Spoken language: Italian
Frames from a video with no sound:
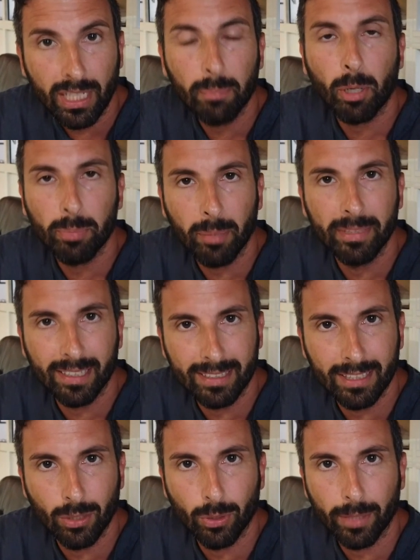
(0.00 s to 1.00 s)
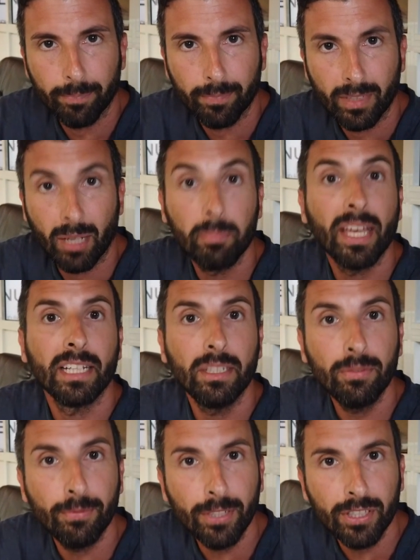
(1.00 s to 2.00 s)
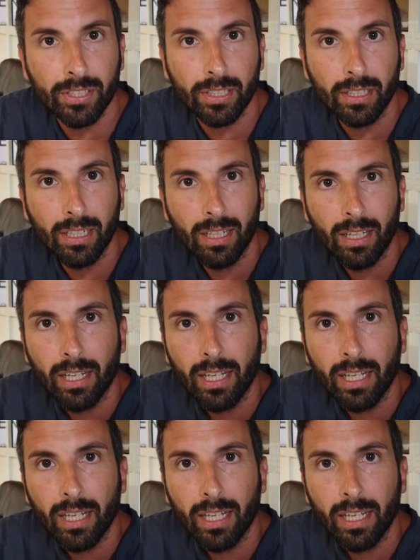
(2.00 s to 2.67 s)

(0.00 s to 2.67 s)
nella propria abitazione, cambiare gli infissi,